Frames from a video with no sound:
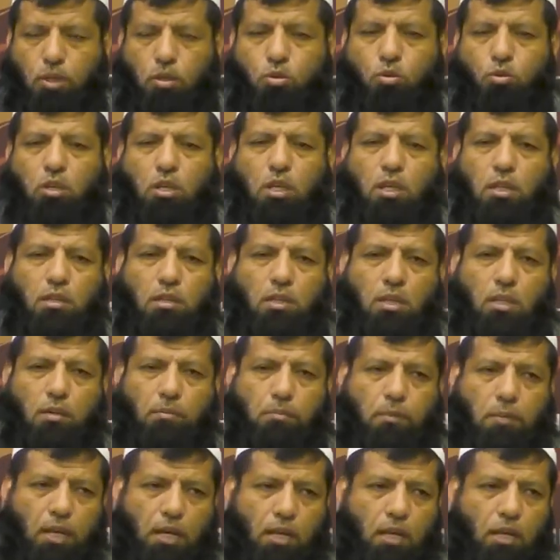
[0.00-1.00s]
फिर उनके अंदर
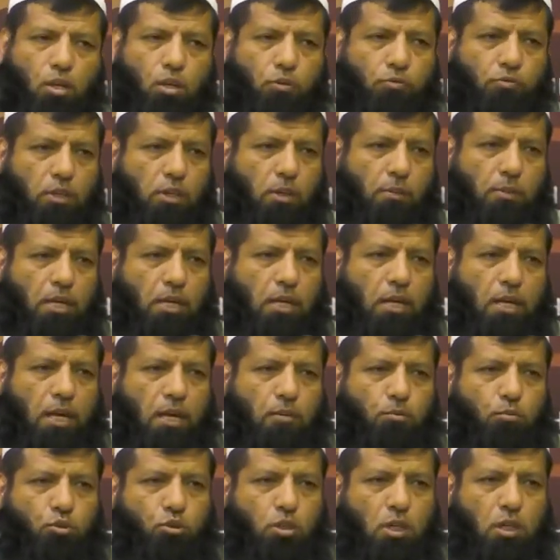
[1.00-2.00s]
मेल और फीमेल हैं
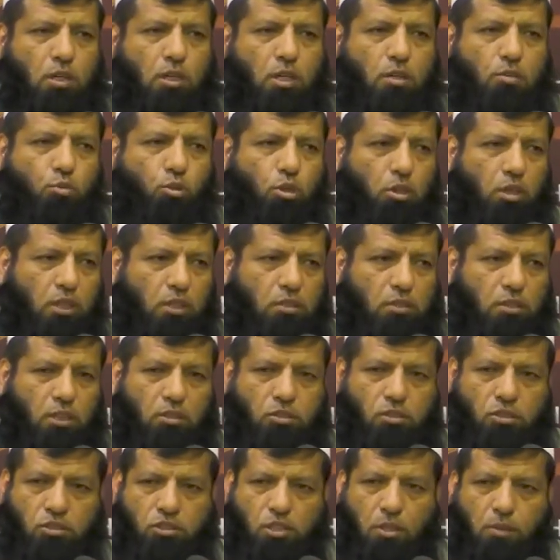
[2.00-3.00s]
मुजक्कर मुन्नस का
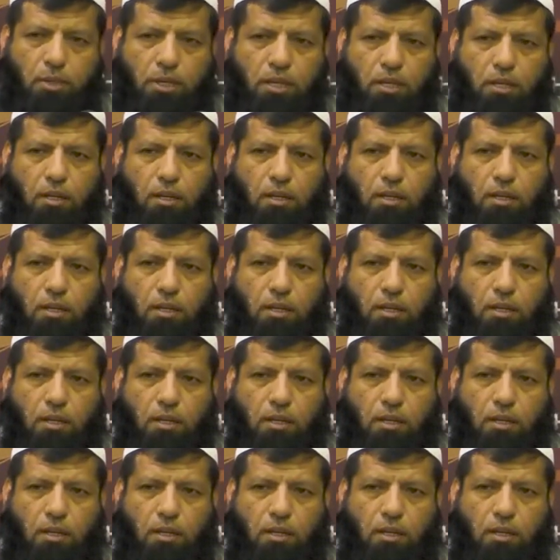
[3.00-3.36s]
सिस्टम है